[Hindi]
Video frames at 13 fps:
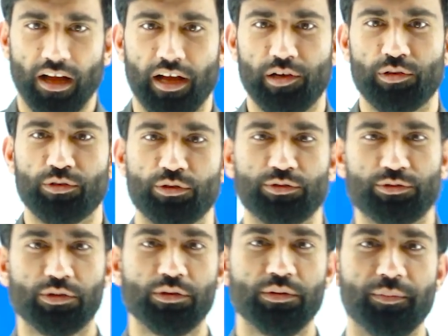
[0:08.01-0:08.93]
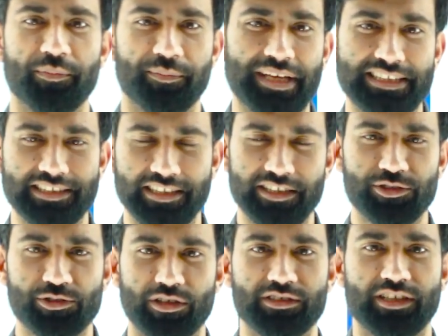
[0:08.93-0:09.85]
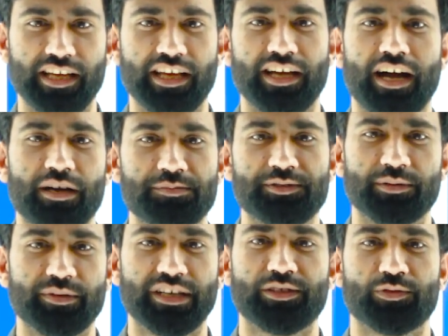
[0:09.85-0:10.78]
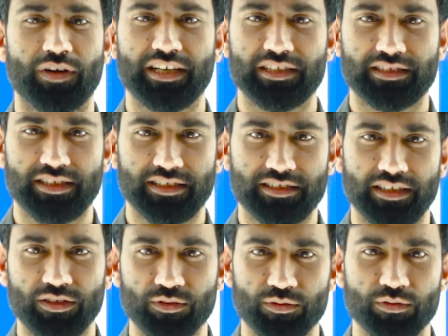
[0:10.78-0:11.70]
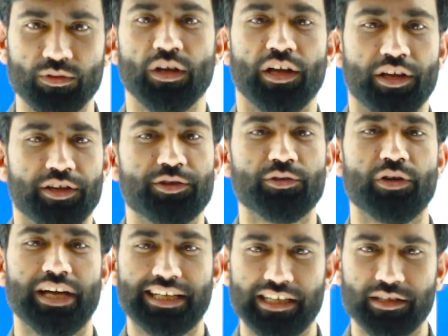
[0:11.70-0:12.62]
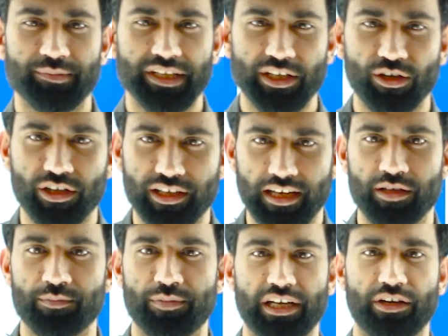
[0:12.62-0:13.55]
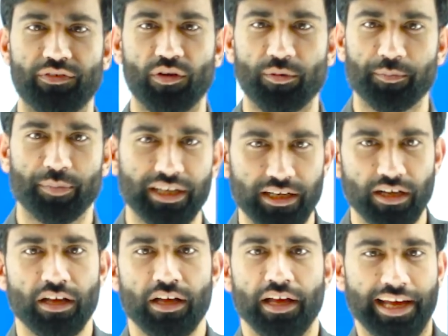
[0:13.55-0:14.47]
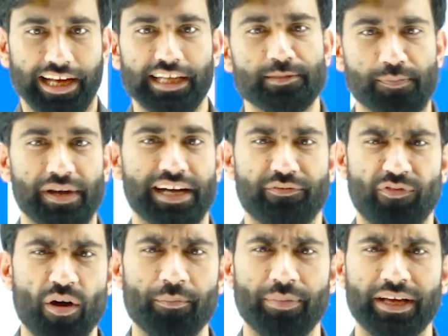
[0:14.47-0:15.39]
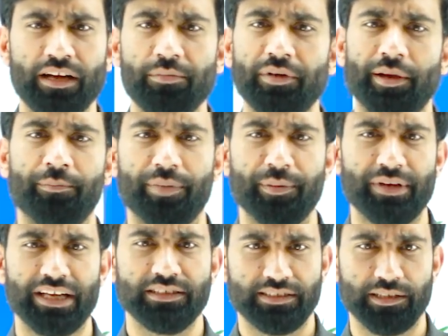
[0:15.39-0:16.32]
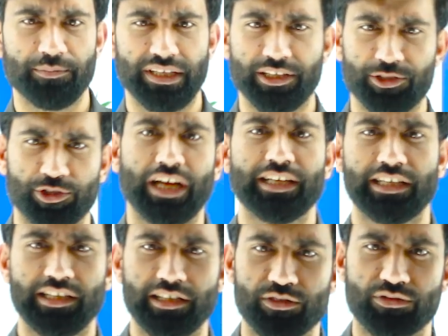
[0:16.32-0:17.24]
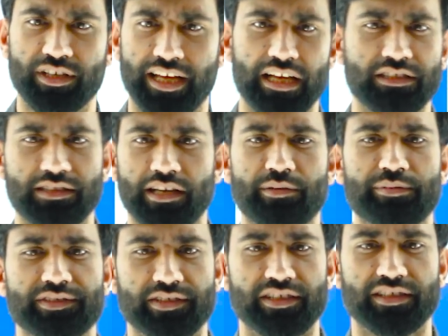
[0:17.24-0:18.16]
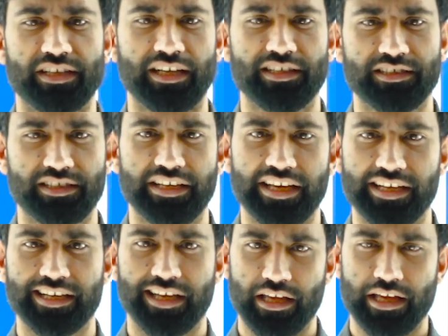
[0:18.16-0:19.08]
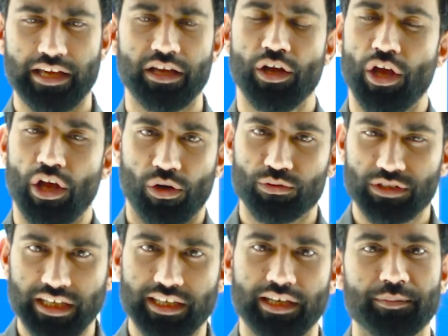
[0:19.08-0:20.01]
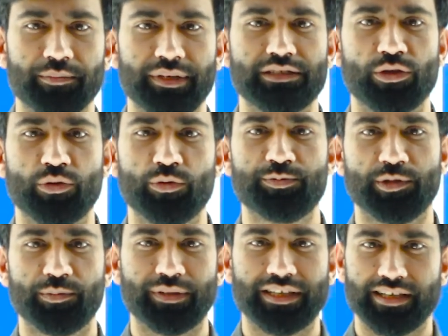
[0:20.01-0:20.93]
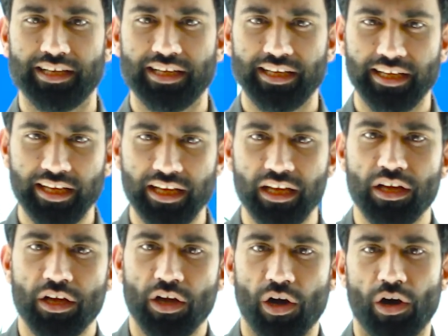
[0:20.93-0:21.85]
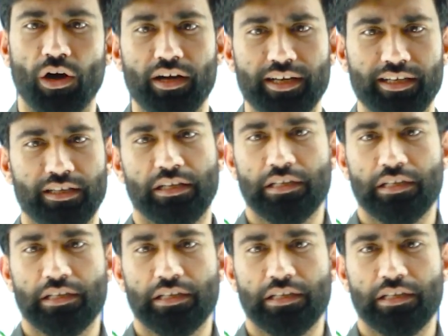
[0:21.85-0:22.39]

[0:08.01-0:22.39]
हेलो दोस्तों मैं दिनेश चौधरी आप सभी का स्वागत करता हूं यू एकेडमी के ऑनलाइन प्लेटफॉर्म पर इस प्लेटफॉर्म पर हम एम परीक्षा के लिए जो नया सिलेबस निर्धारित किया गया है उसे क्रमबद्ध रूप से पढ़ रहे हैं और